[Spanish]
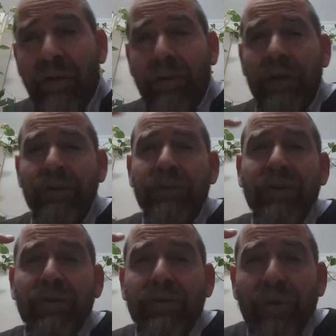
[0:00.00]
cuando se
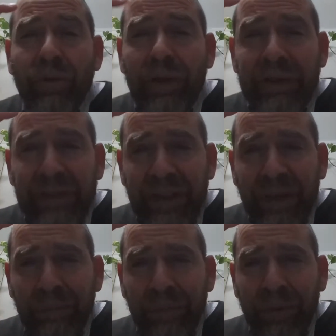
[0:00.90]
construyó el
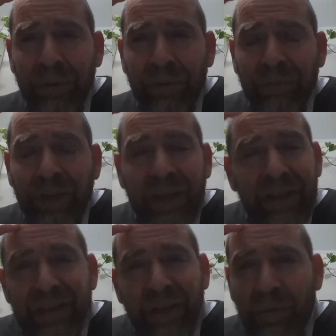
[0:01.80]
templo, el
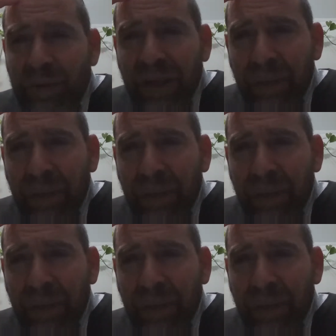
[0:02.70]
rey Salomón